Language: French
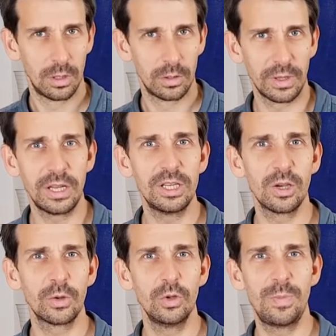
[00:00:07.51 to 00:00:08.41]
T'en as déjà
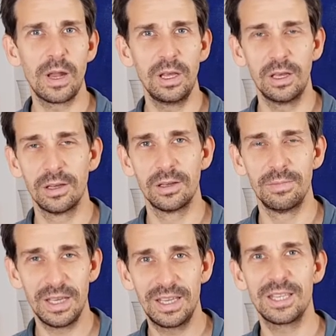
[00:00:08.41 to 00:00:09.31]
entendu parler,
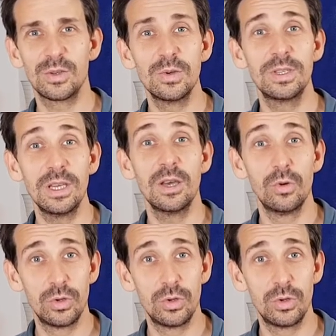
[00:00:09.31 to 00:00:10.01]
mais qu'est-ce que c'est au